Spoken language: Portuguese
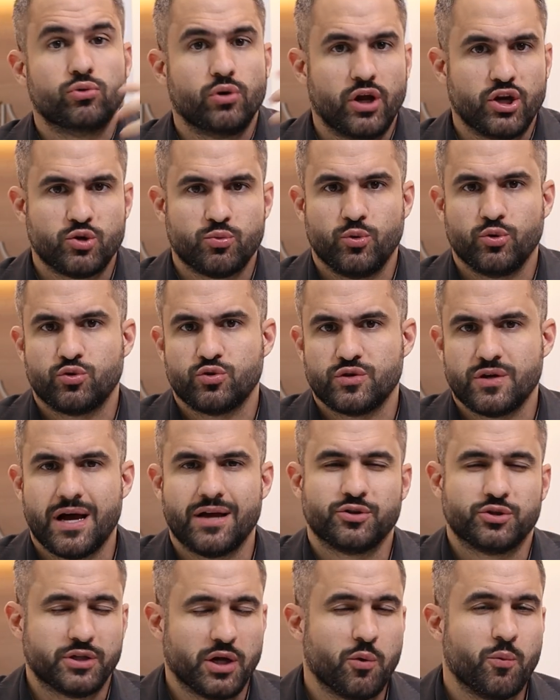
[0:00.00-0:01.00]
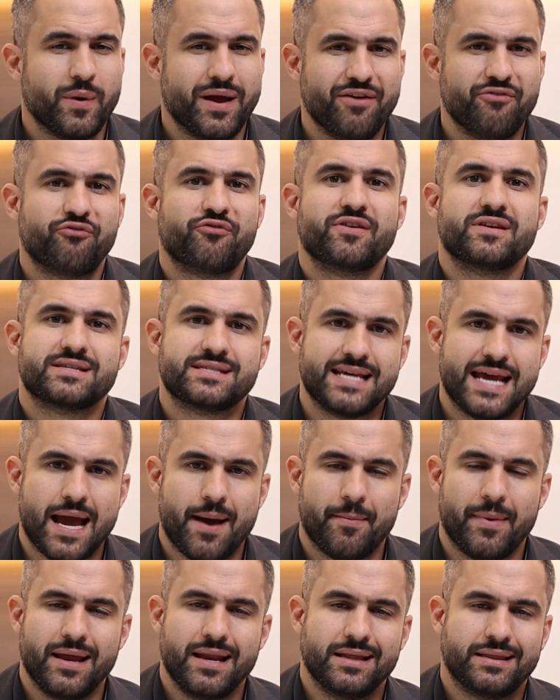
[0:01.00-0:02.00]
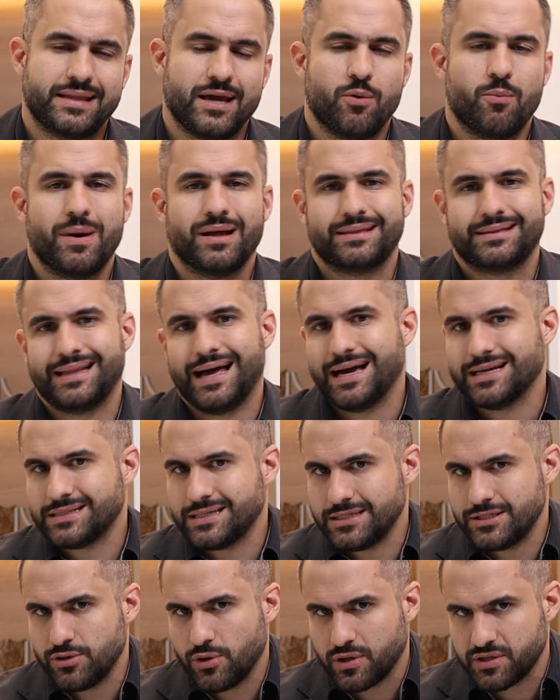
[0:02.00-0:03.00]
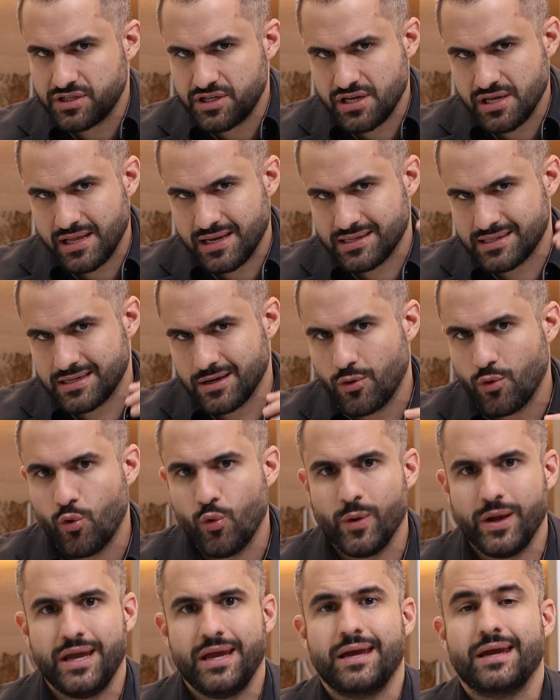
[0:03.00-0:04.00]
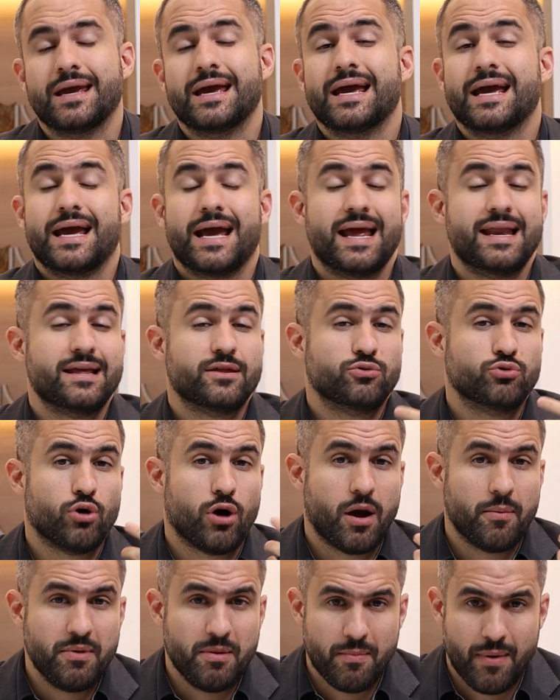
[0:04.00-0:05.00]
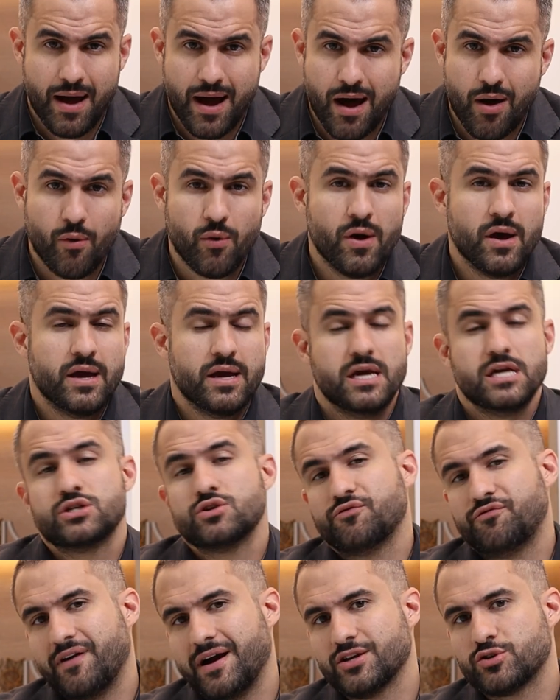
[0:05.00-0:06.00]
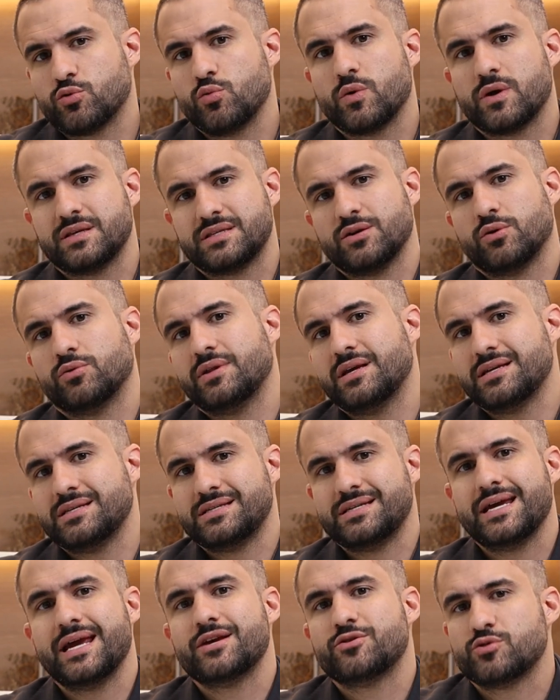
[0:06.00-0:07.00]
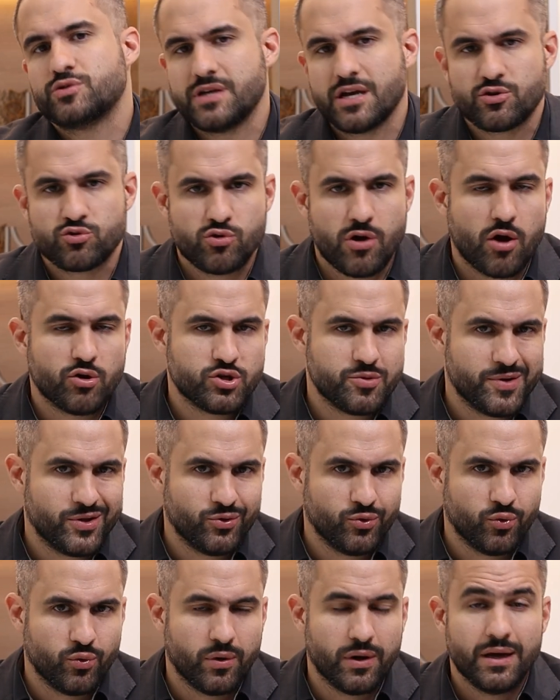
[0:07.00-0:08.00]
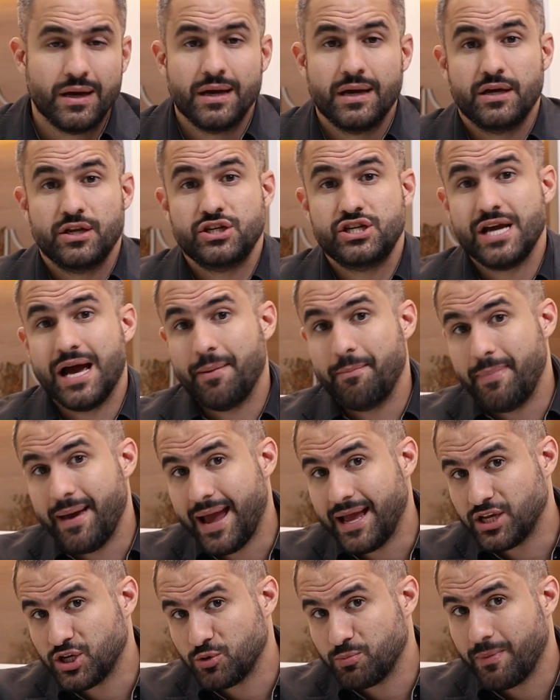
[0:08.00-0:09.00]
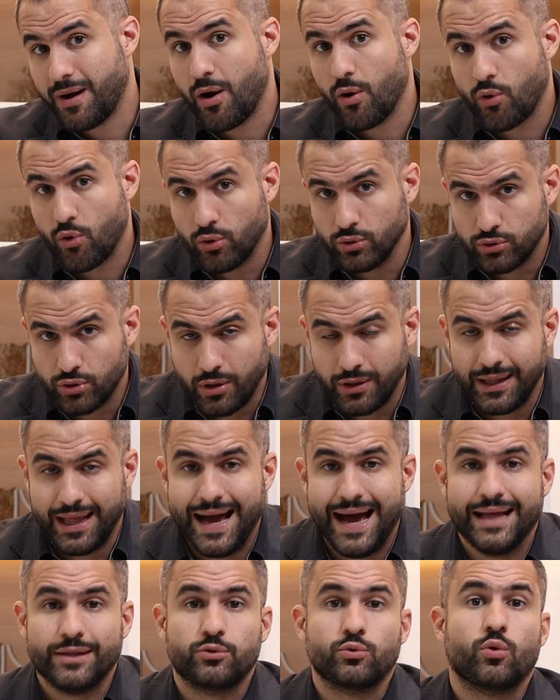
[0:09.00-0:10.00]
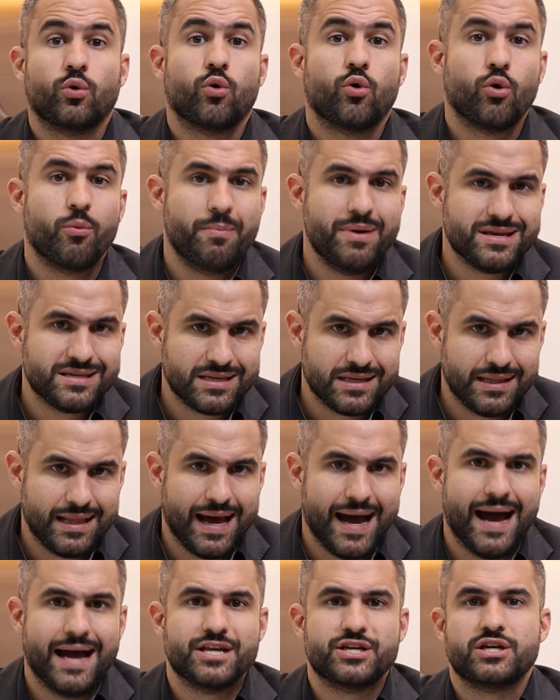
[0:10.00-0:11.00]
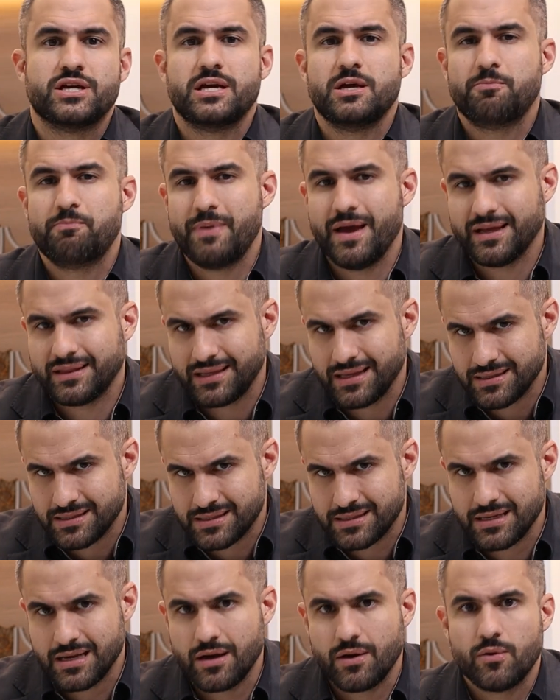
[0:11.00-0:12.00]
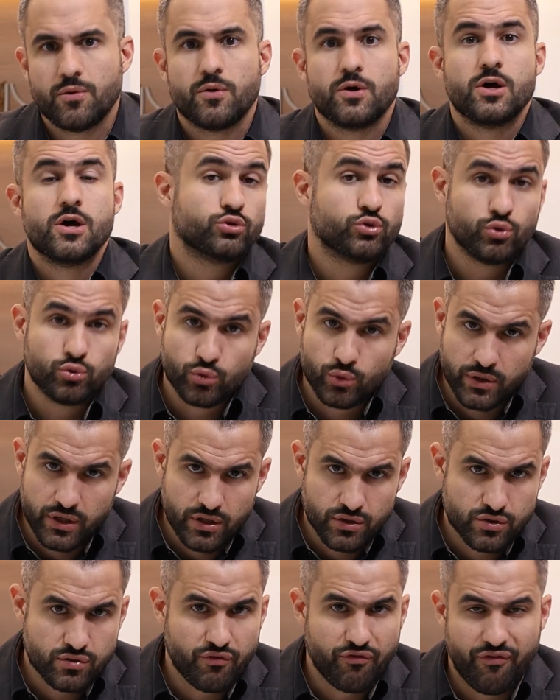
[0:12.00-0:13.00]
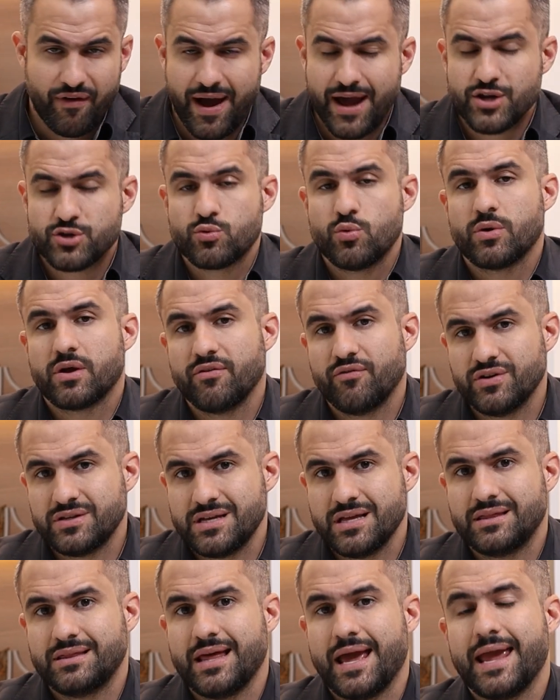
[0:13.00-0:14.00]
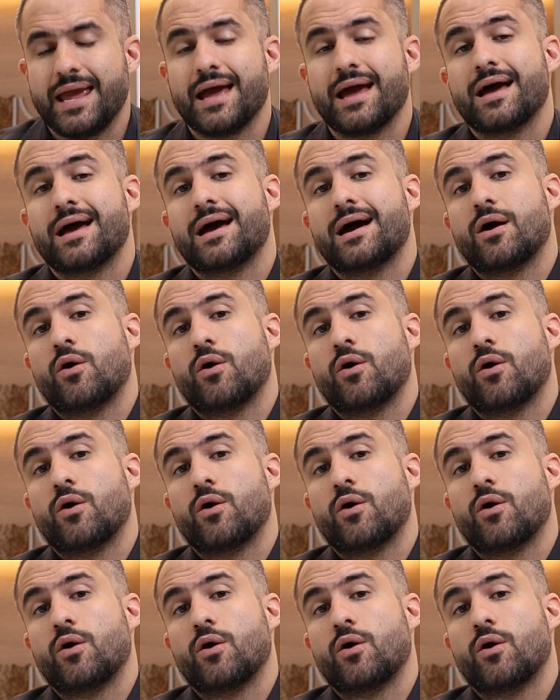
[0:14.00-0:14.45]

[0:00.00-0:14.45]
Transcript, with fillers: durante muitos anos, tem um enfisema, ele tem uma taxa de oxigenação ruim, ele dorme mal. Isso faz com que seu desejo sexual diminua. Diabetes mal controlado, obesidade, hipertensão, tudo isso faz com que você tenha